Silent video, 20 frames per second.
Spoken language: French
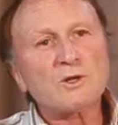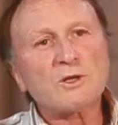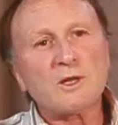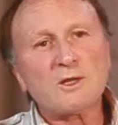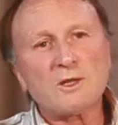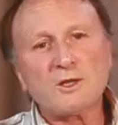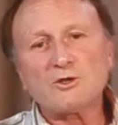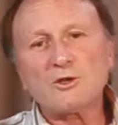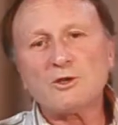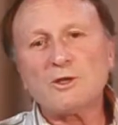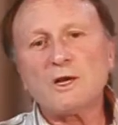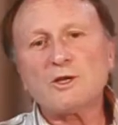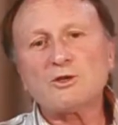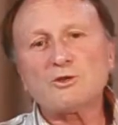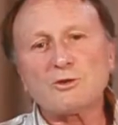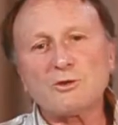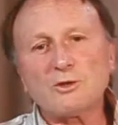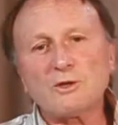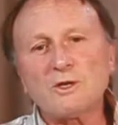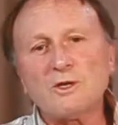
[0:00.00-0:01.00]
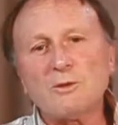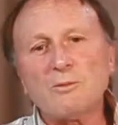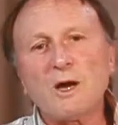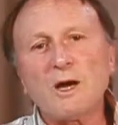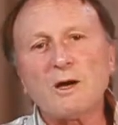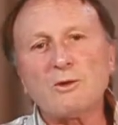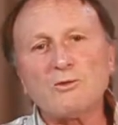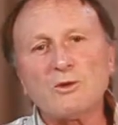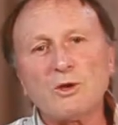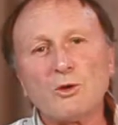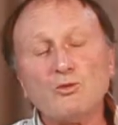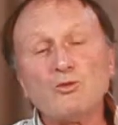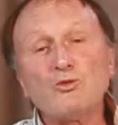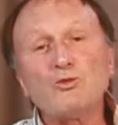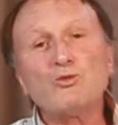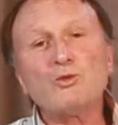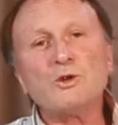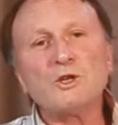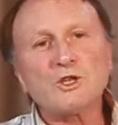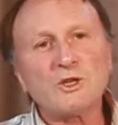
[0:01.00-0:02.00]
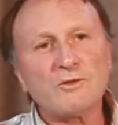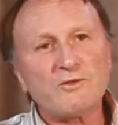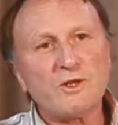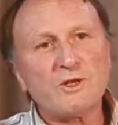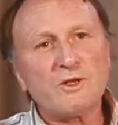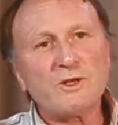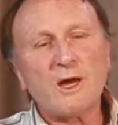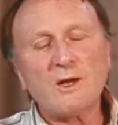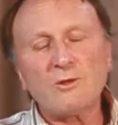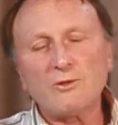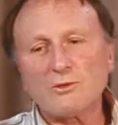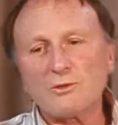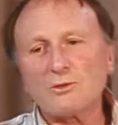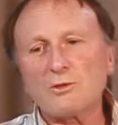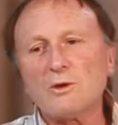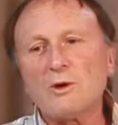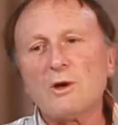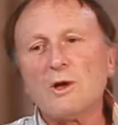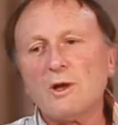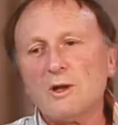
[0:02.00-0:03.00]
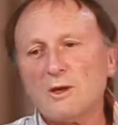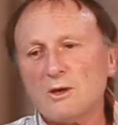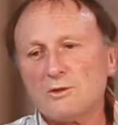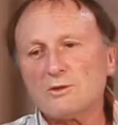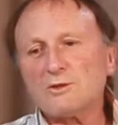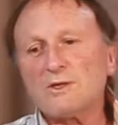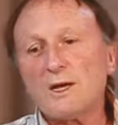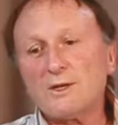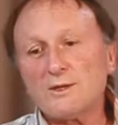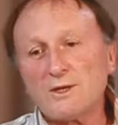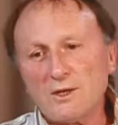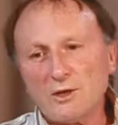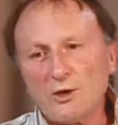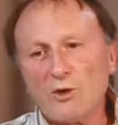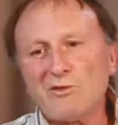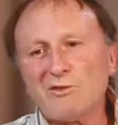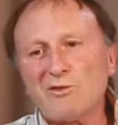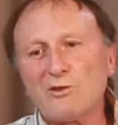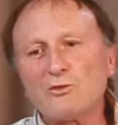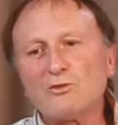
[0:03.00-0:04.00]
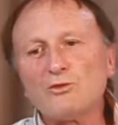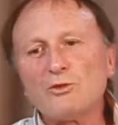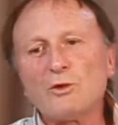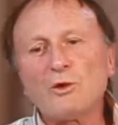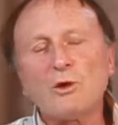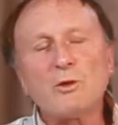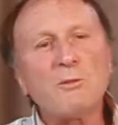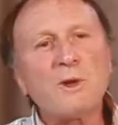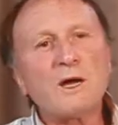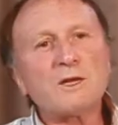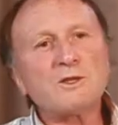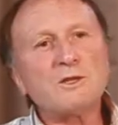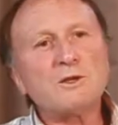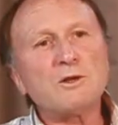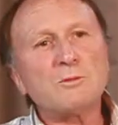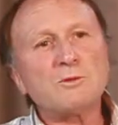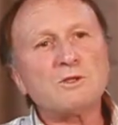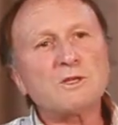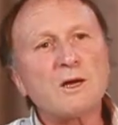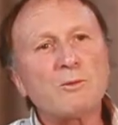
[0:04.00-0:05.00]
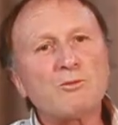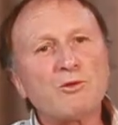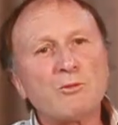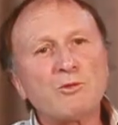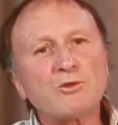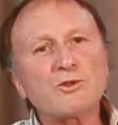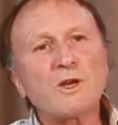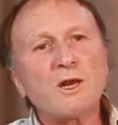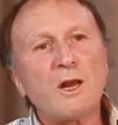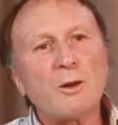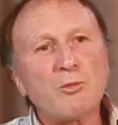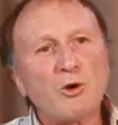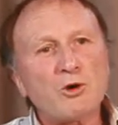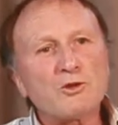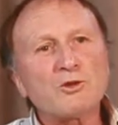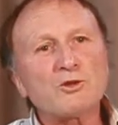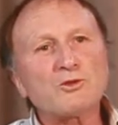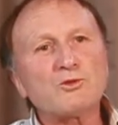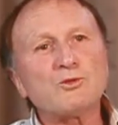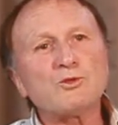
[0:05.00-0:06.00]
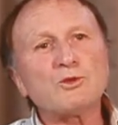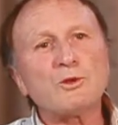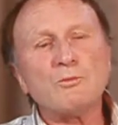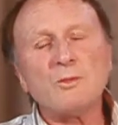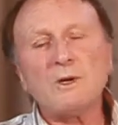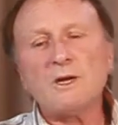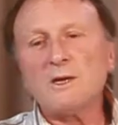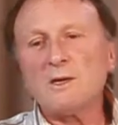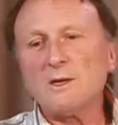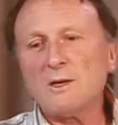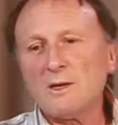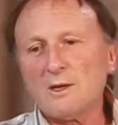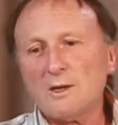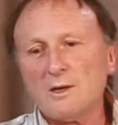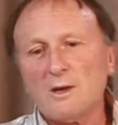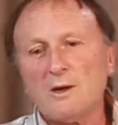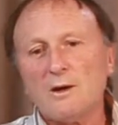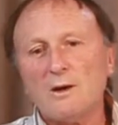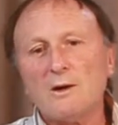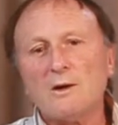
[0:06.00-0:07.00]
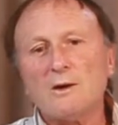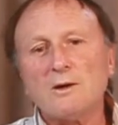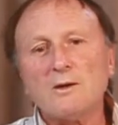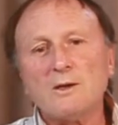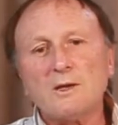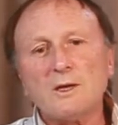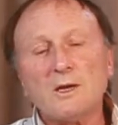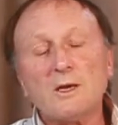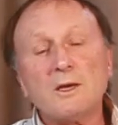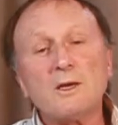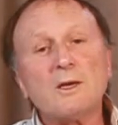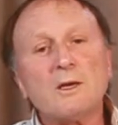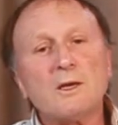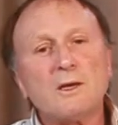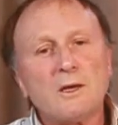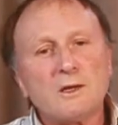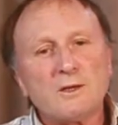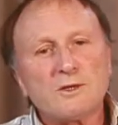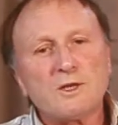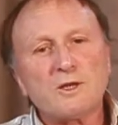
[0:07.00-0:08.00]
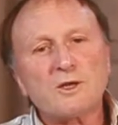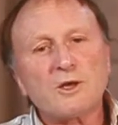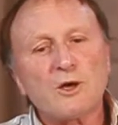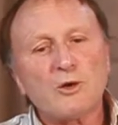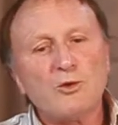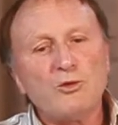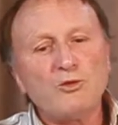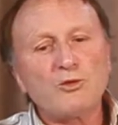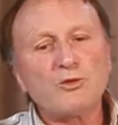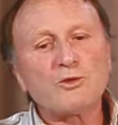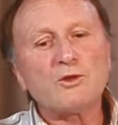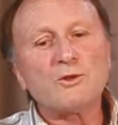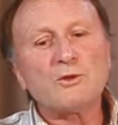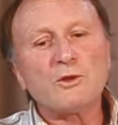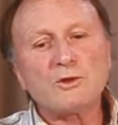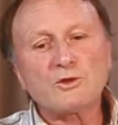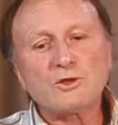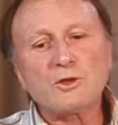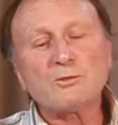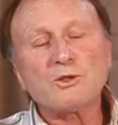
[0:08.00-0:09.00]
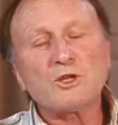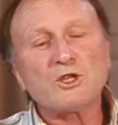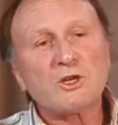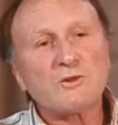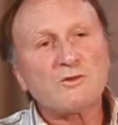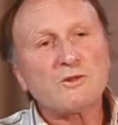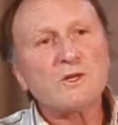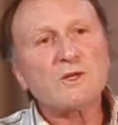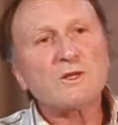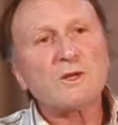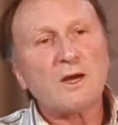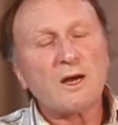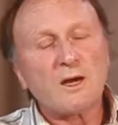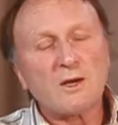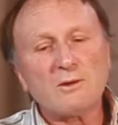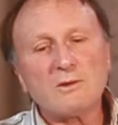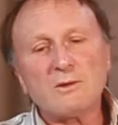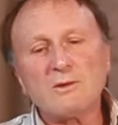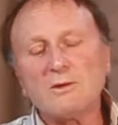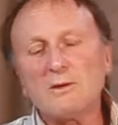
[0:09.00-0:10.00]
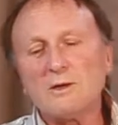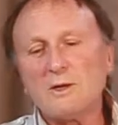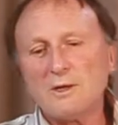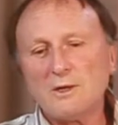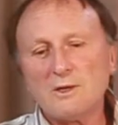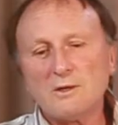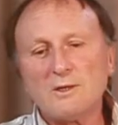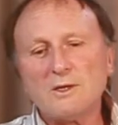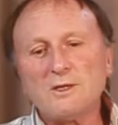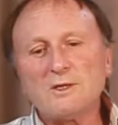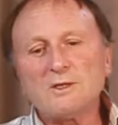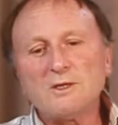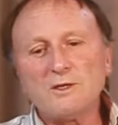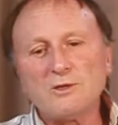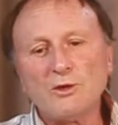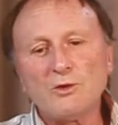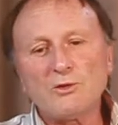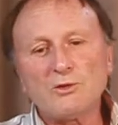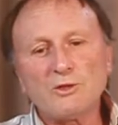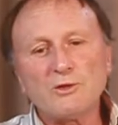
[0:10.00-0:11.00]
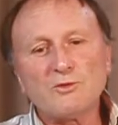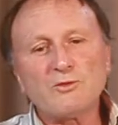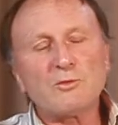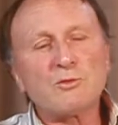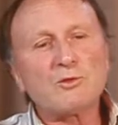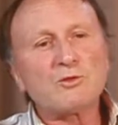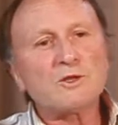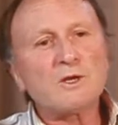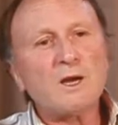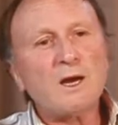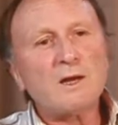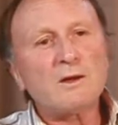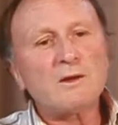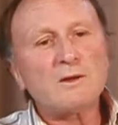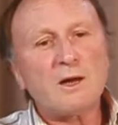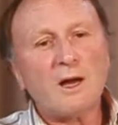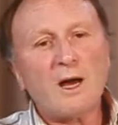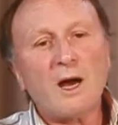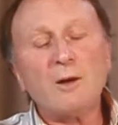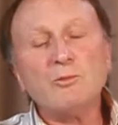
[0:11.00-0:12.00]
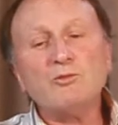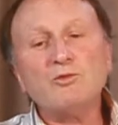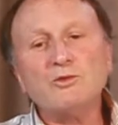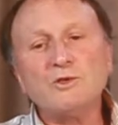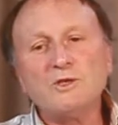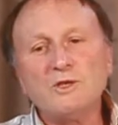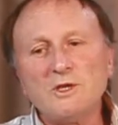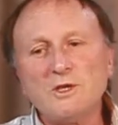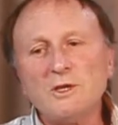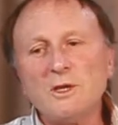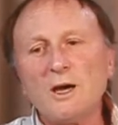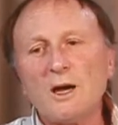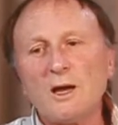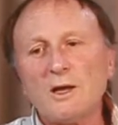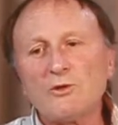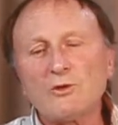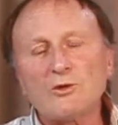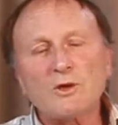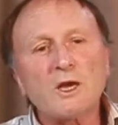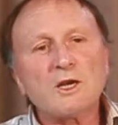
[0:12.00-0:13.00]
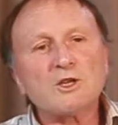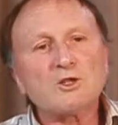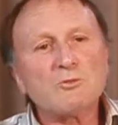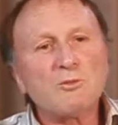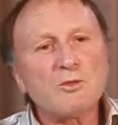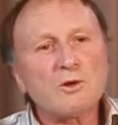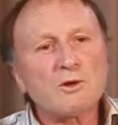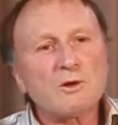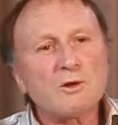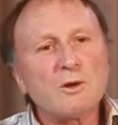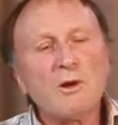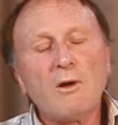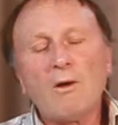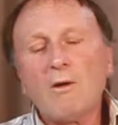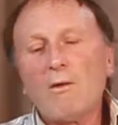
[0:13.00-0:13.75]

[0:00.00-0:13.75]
internationale sur le climat où il y a eu tous les chefs d'État, donc euh, ça a été d'ailleurs vendu en grande partie comme ça pour montrer l'importance du sommet. Euh, et cette réunion de l'ensemble des chefs d'État euh, décideurs au niveau mondial a abouti à un engagement